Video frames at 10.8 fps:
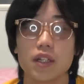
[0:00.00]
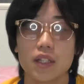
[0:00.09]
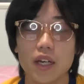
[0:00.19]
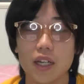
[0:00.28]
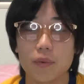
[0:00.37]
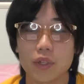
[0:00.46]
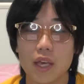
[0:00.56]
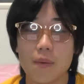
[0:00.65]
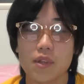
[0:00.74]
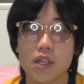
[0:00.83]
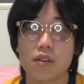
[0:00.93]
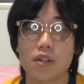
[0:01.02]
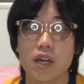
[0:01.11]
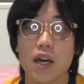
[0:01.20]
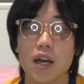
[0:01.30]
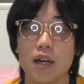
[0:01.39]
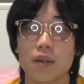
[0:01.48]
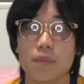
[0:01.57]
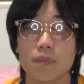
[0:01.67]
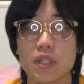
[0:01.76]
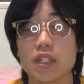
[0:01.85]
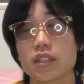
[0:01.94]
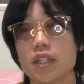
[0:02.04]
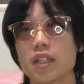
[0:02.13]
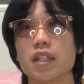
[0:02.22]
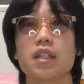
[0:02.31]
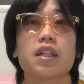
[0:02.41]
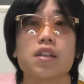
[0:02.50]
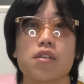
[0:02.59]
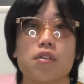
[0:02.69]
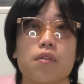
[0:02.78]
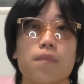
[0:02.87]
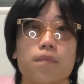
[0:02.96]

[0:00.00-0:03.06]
中でもゲームシャツがめちゃくちゃ人気なんですよ。